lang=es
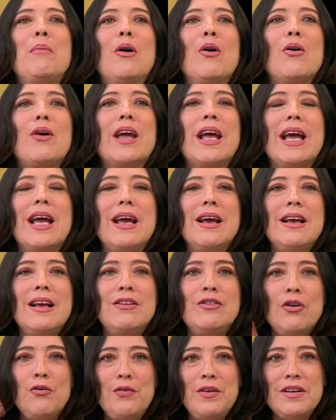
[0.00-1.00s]
pero que
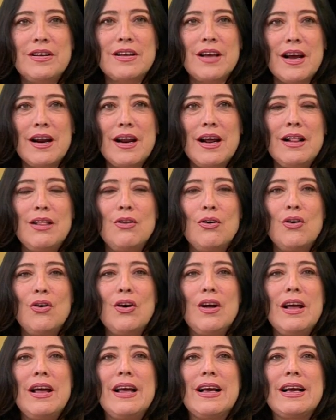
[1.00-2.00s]
hizo Fitzcarraldo,
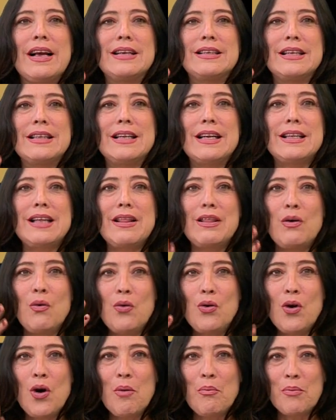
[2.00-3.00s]
que se trata de
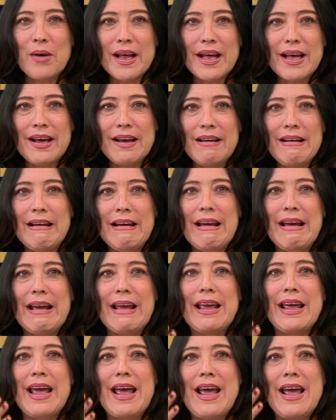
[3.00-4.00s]
un hombre
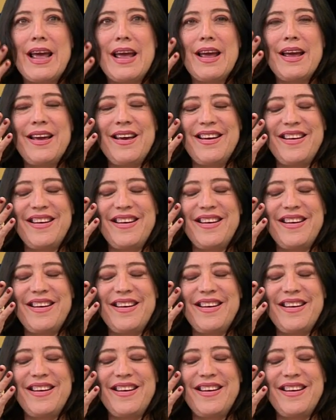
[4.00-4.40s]
que,